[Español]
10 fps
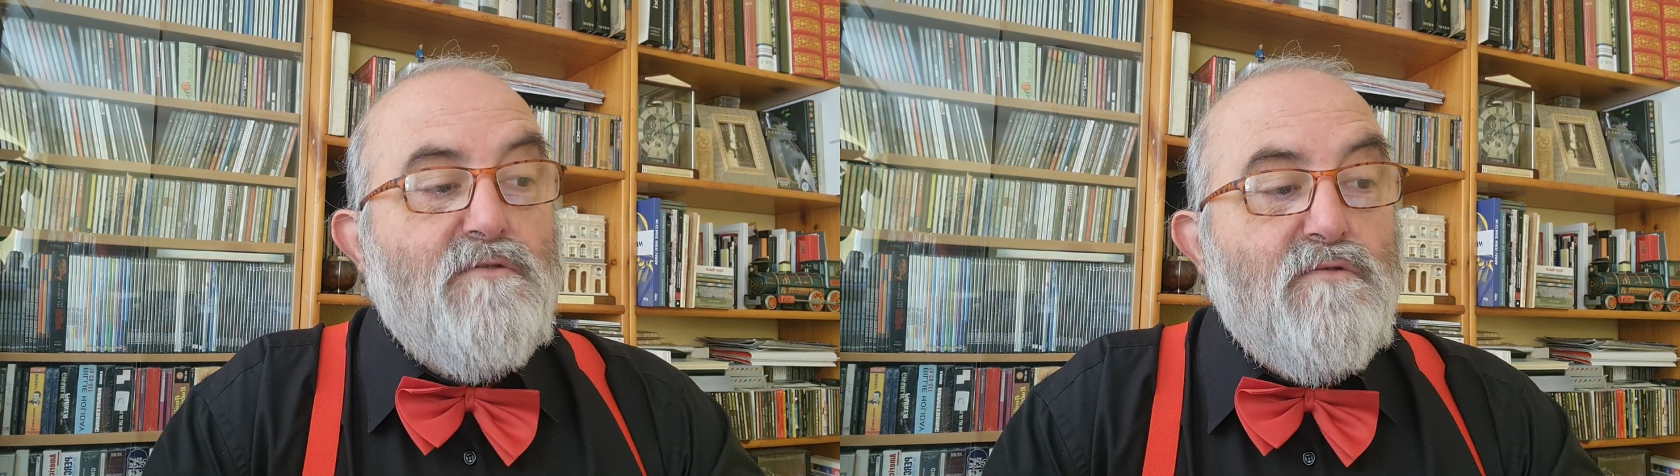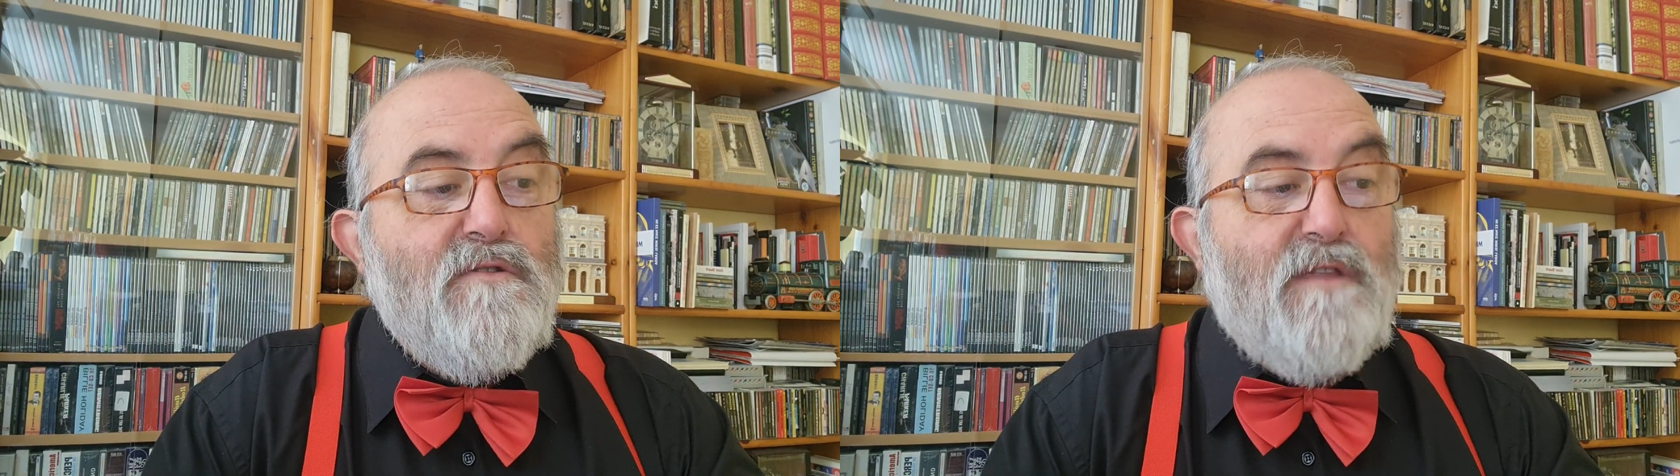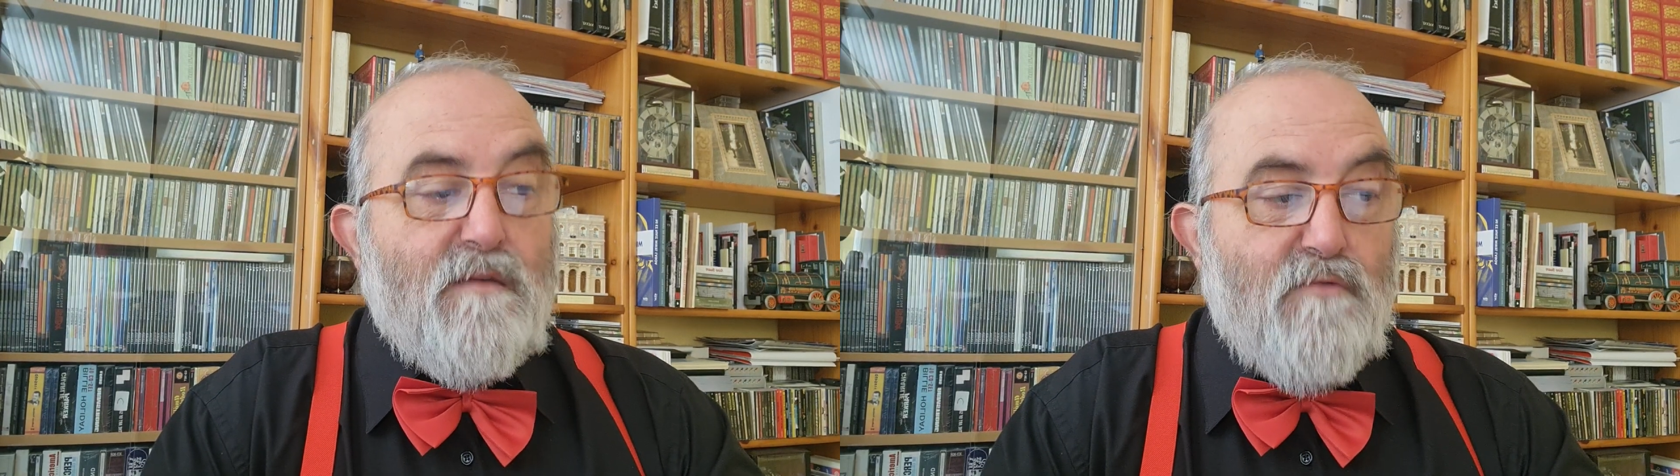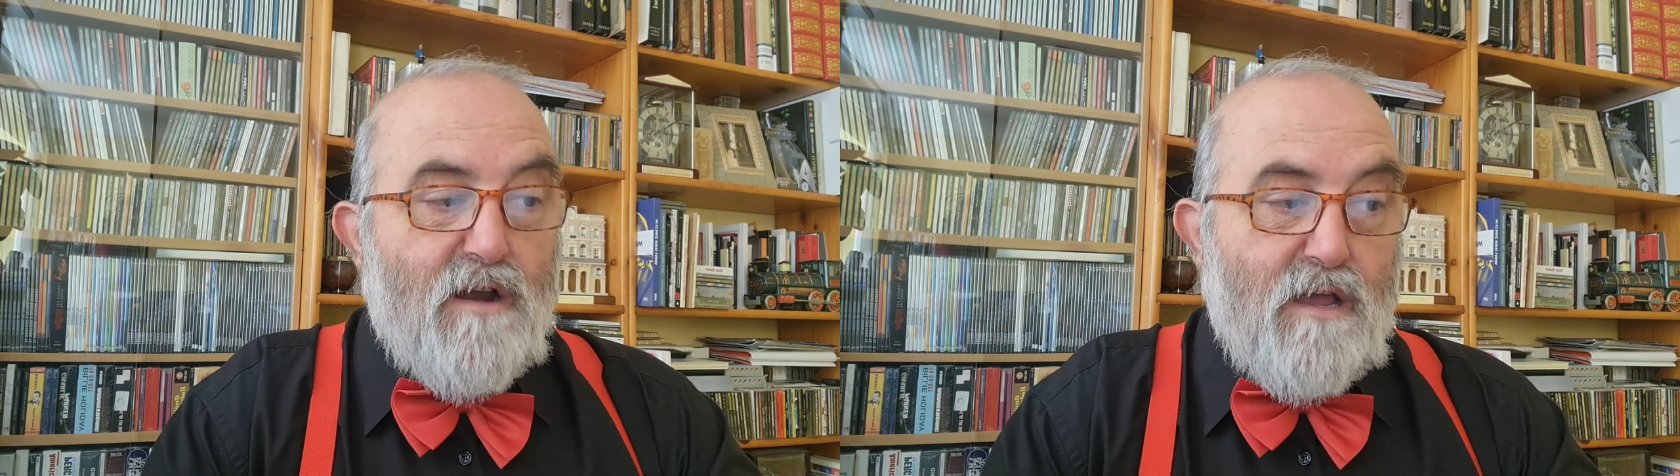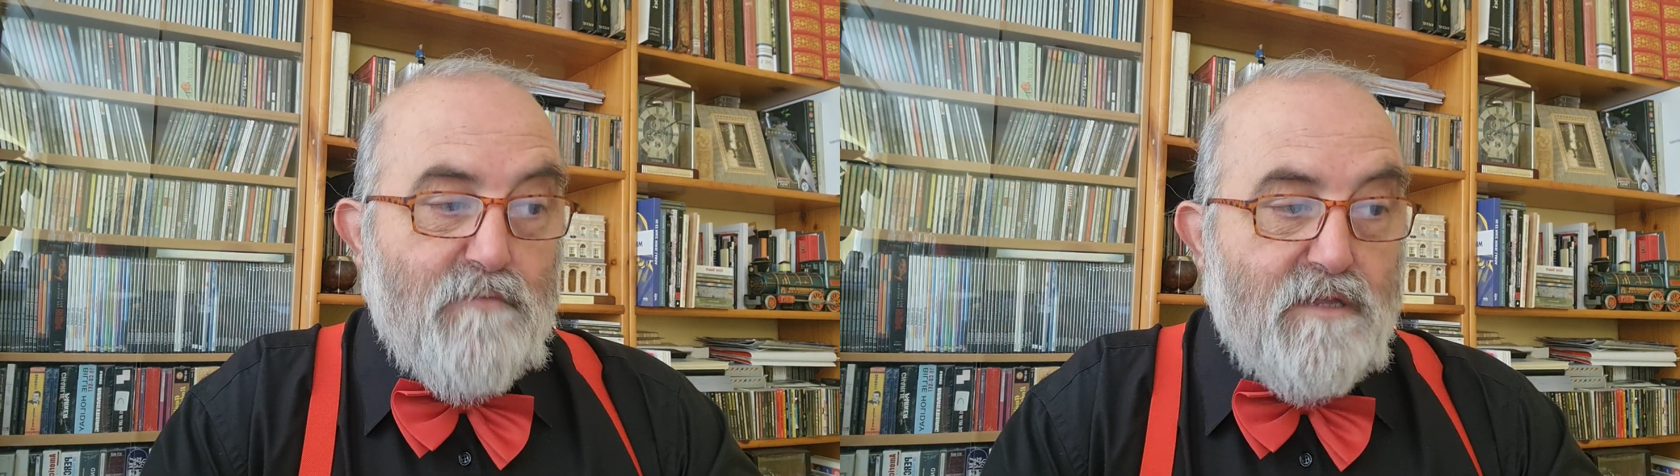el
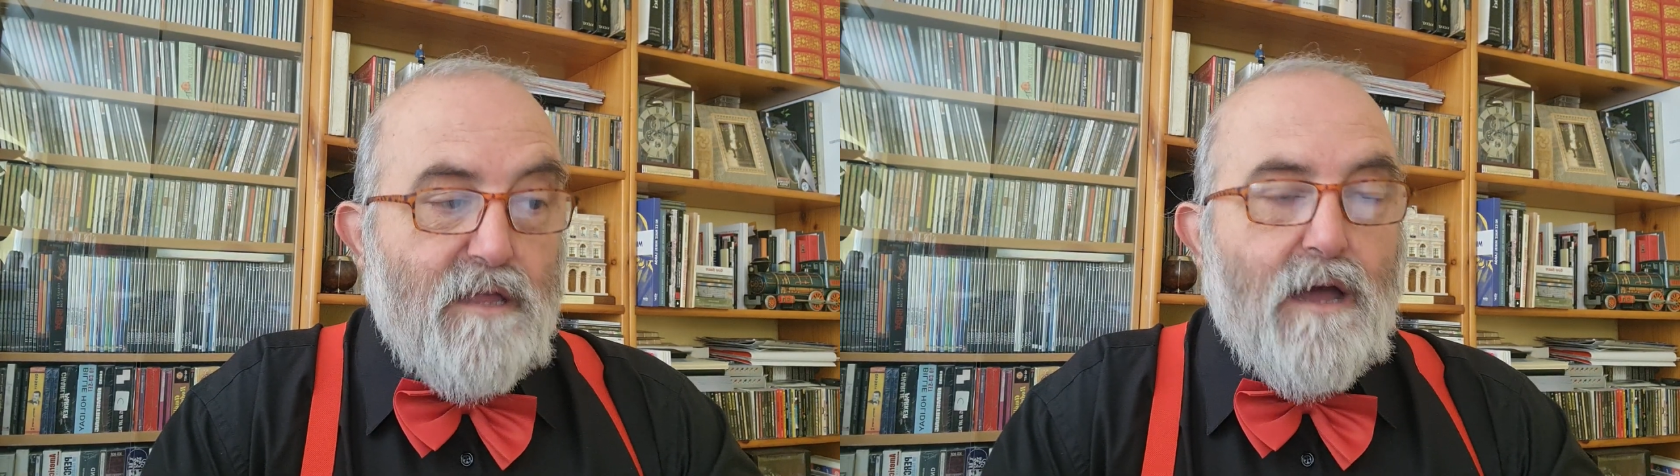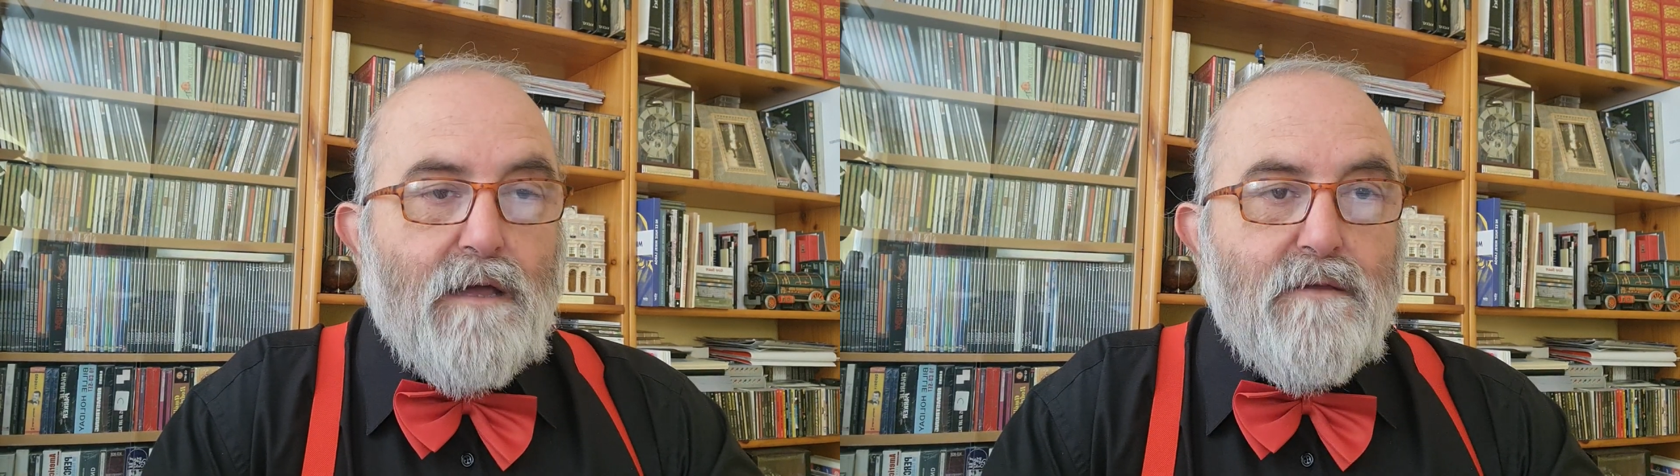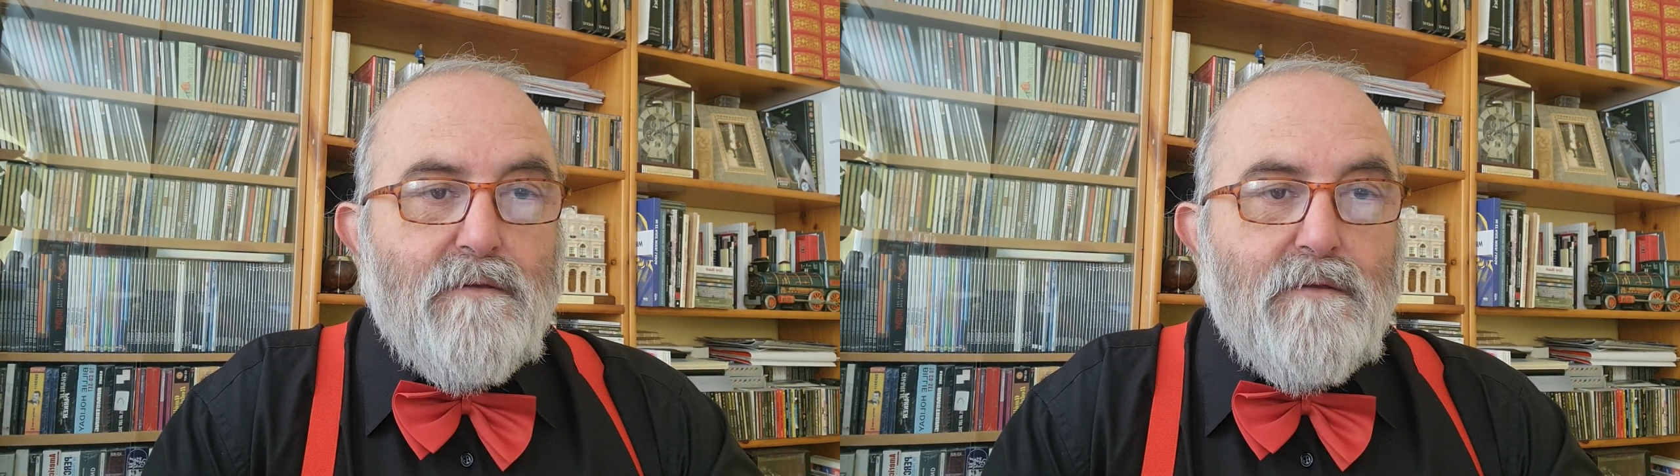último a la meta,